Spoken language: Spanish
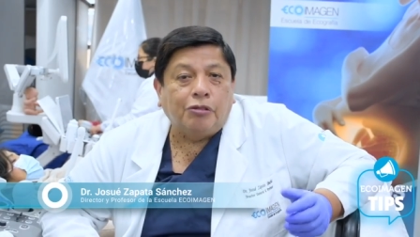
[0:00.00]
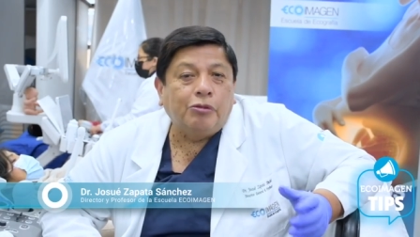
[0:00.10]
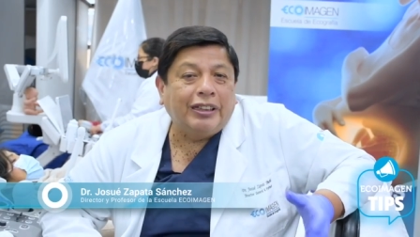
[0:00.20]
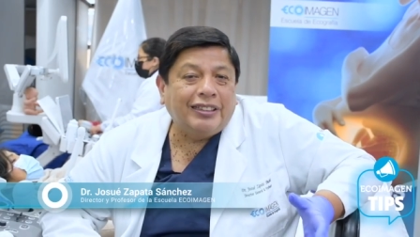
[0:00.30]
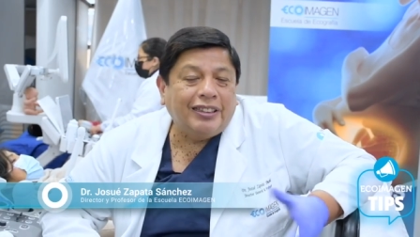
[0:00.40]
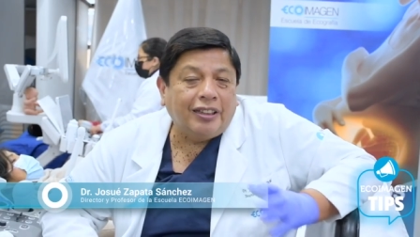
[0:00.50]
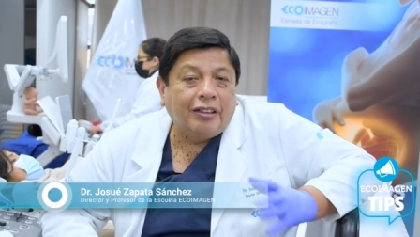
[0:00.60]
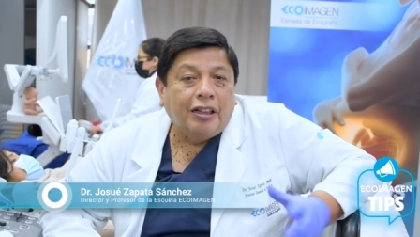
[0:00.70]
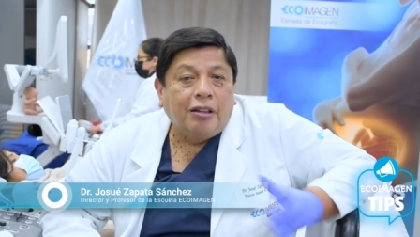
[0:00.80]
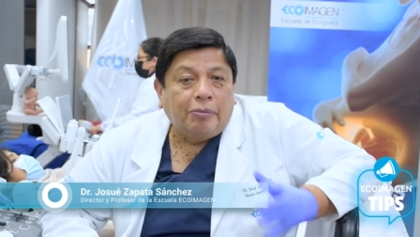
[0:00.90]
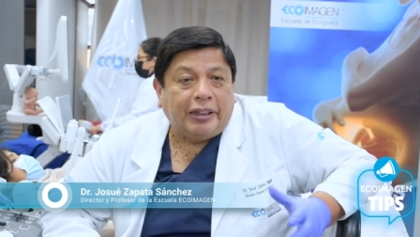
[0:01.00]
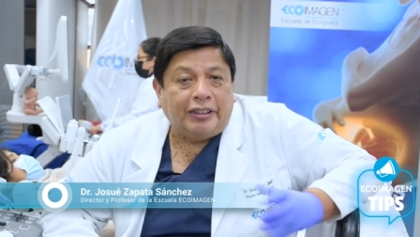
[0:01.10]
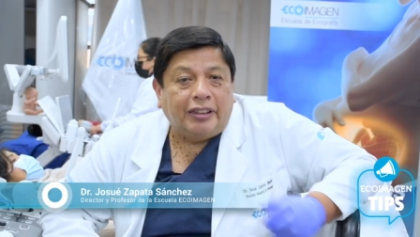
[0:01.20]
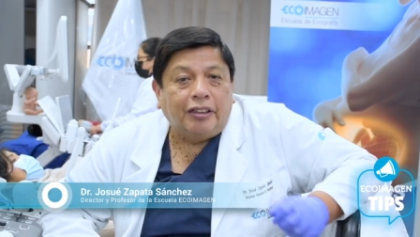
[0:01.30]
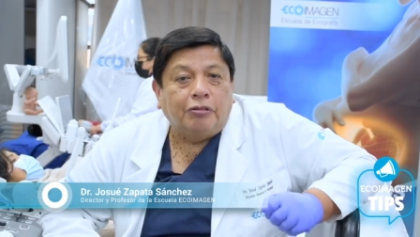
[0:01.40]
¿Cómo hacer para
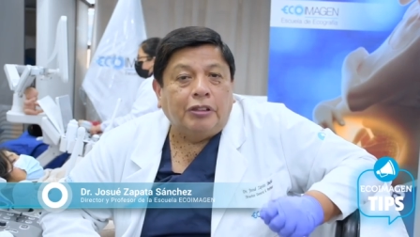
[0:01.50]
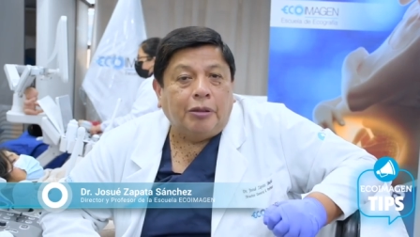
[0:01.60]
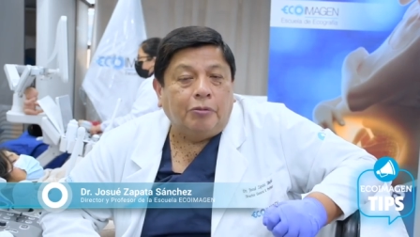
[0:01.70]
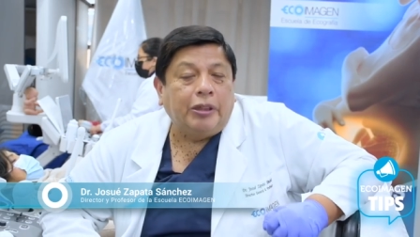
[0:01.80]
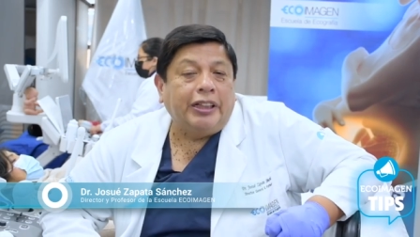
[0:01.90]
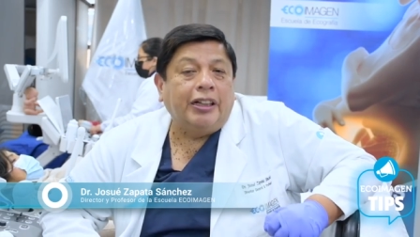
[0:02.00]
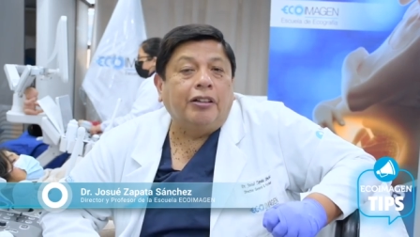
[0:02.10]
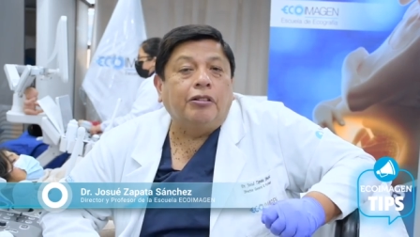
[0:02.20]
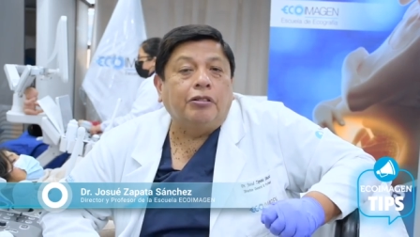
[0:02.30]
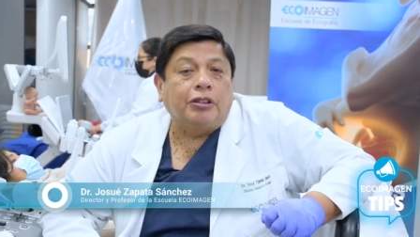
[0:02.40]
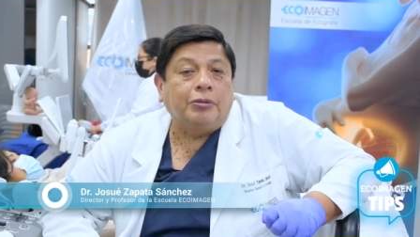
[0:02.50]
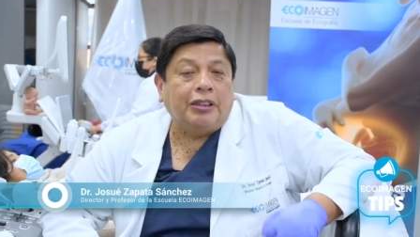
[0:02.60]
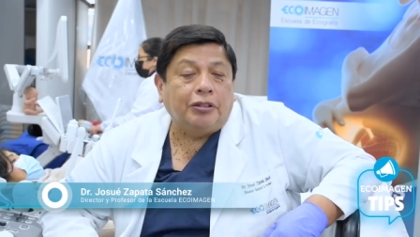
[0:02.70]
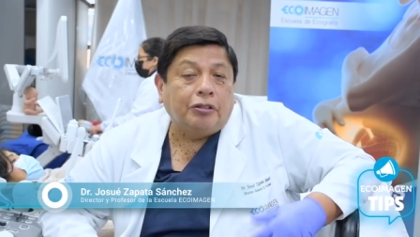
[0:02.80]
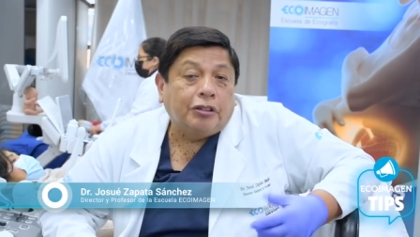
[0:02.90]
tener una buena
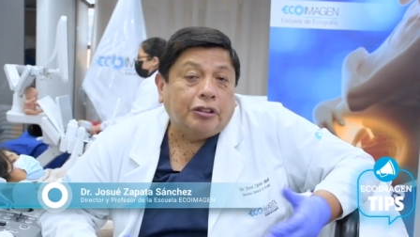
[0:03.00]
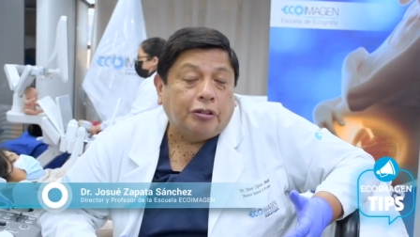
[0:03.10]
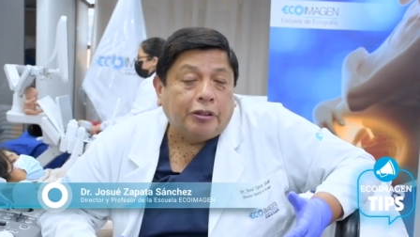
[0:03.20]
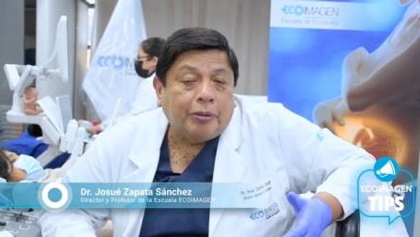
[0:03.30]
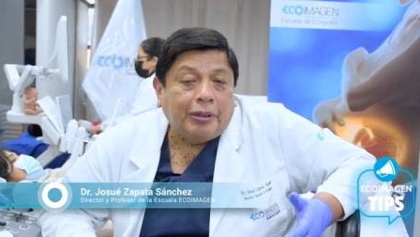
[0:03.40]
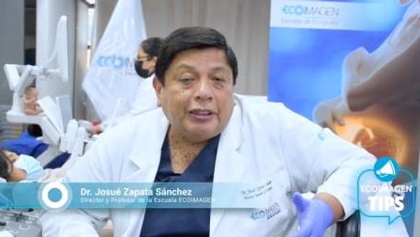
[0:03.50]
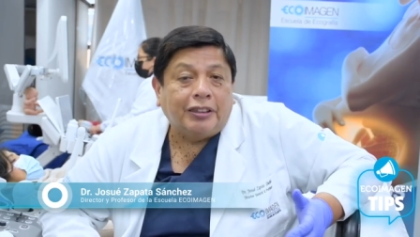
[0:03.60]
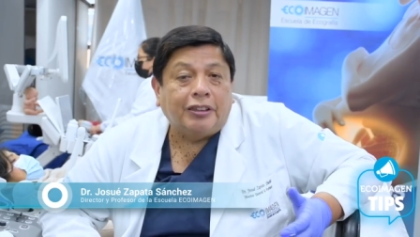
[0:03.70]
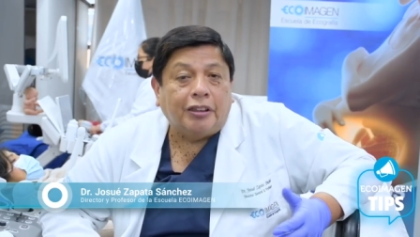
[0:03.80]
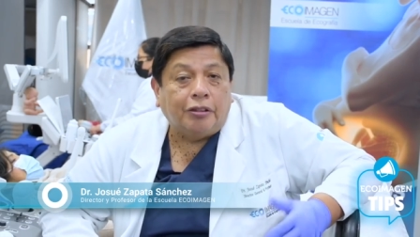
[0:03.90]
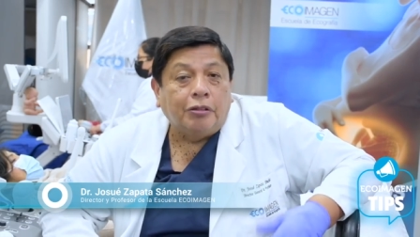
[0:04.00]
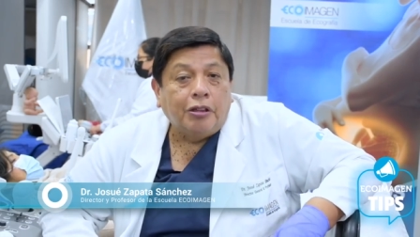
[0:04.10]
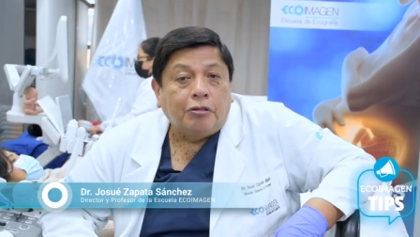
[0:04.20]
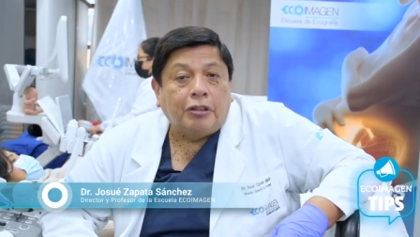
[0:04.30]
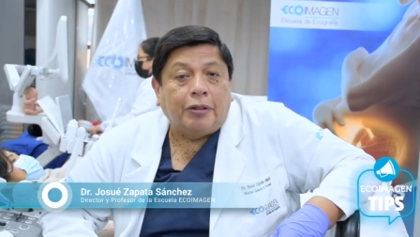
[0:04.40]
optimización y obviamente tener
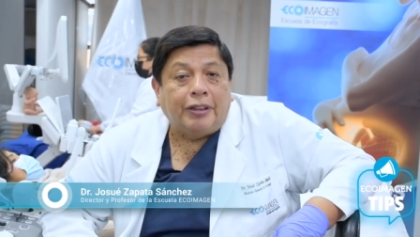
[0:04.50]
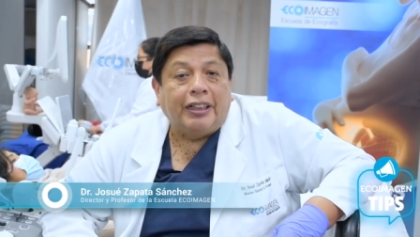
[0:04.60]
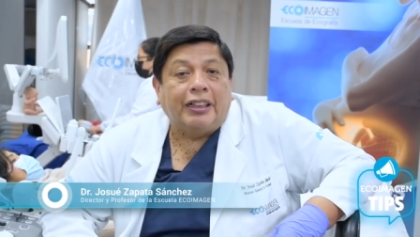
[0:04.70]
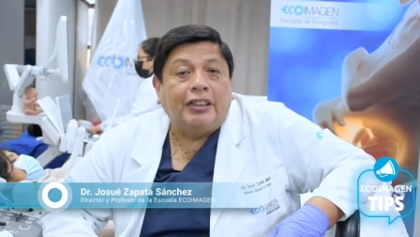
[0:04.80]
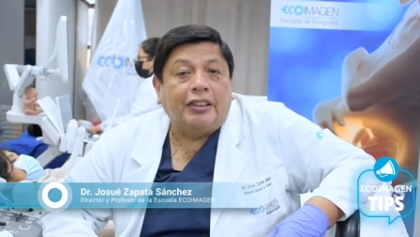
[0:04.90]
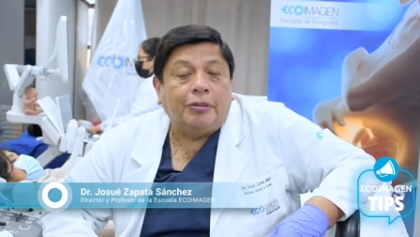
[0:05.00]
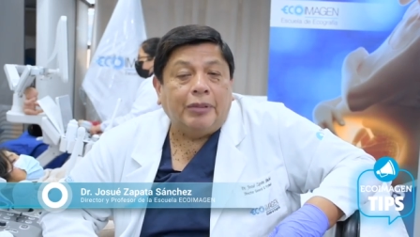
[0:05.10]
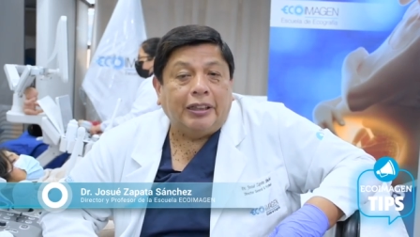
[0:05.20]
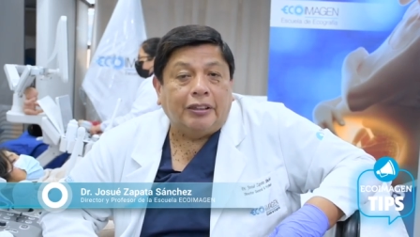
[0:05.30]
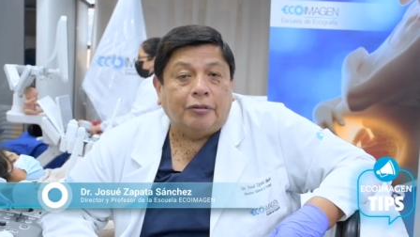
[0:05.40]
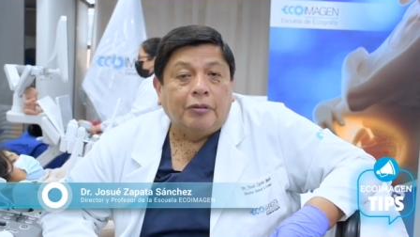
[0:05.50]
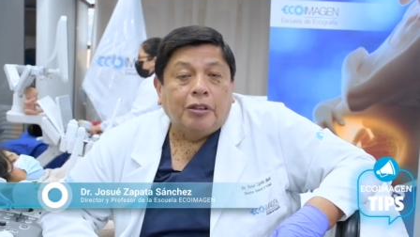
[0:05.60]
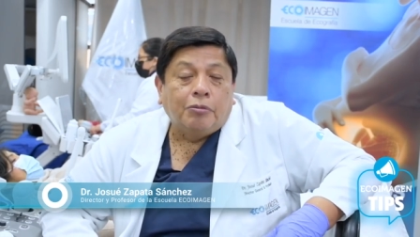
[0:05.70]
una buena calidad de imagen?